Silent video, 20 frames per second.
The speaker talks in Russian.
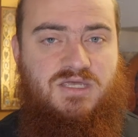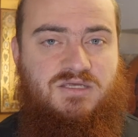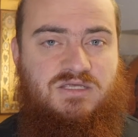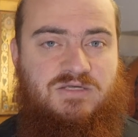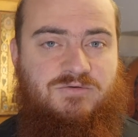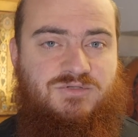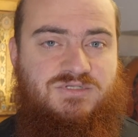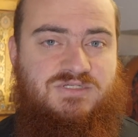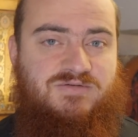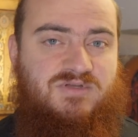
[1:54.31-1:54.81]

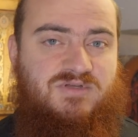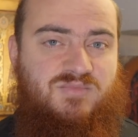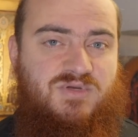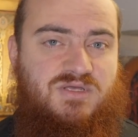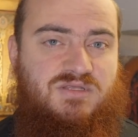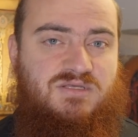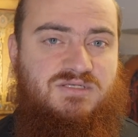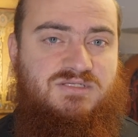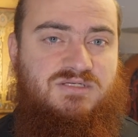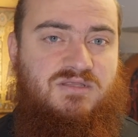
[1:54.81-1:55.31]
И вот
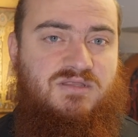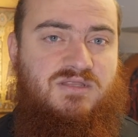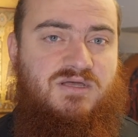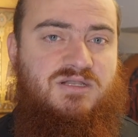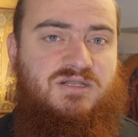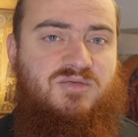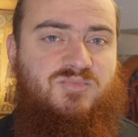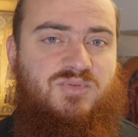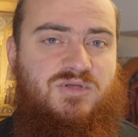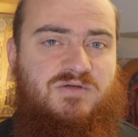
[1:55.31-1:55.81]
современный
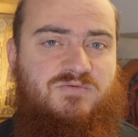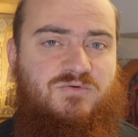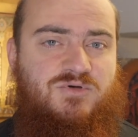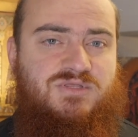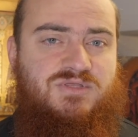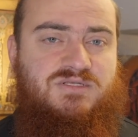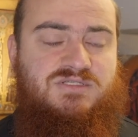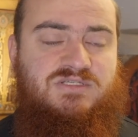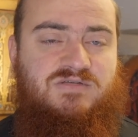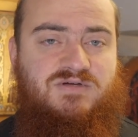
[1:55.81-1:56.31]
синодальный
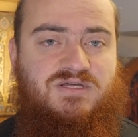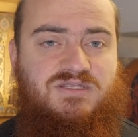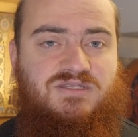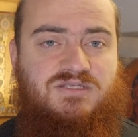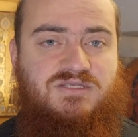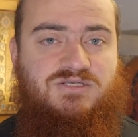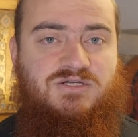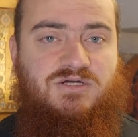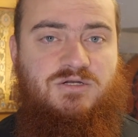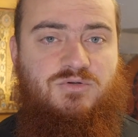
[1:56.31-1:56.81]
перевод называет
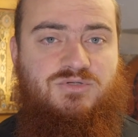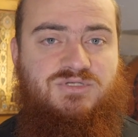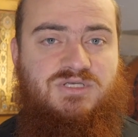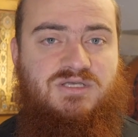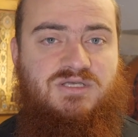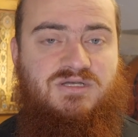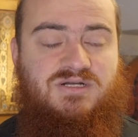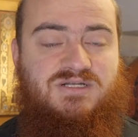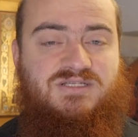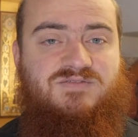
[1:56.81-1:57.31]
этих
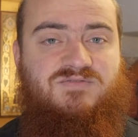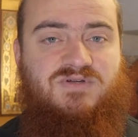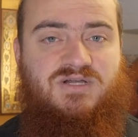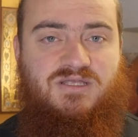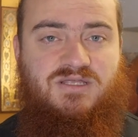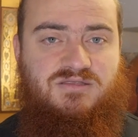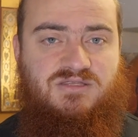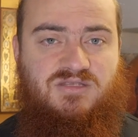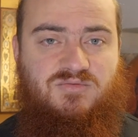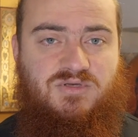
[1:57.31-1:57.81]
людей
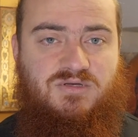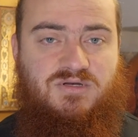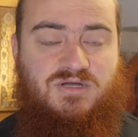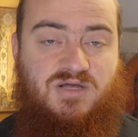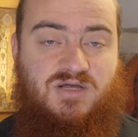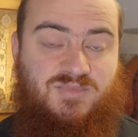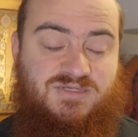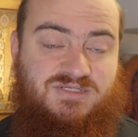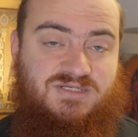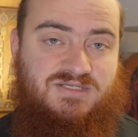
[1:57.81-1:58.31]
развратными.
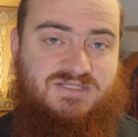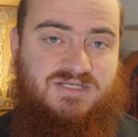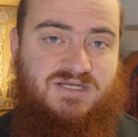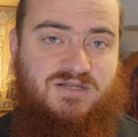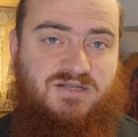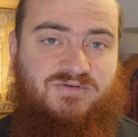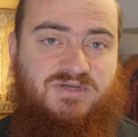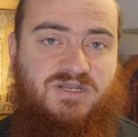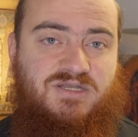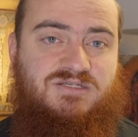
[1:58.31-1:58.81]
Как мы
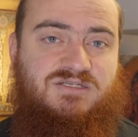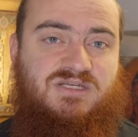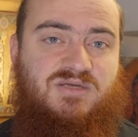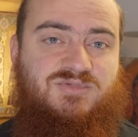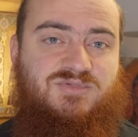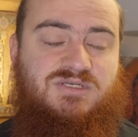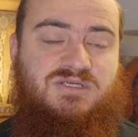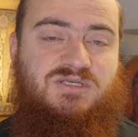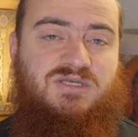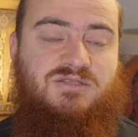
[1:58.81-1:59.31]
сказали, в
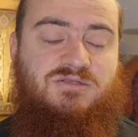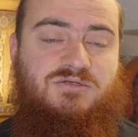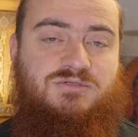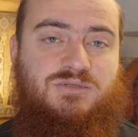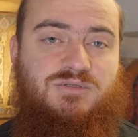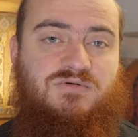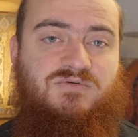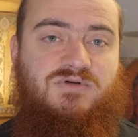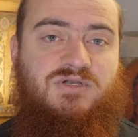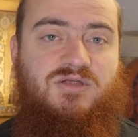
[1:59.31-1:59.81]
греческом языке это
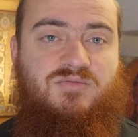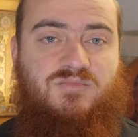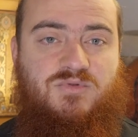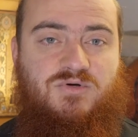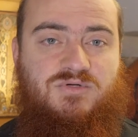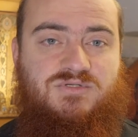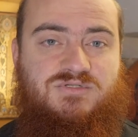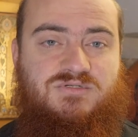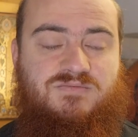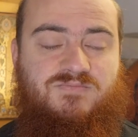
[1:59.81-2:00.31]
слово
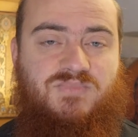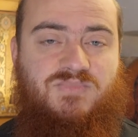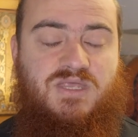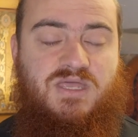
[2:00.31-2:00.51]
«лимос».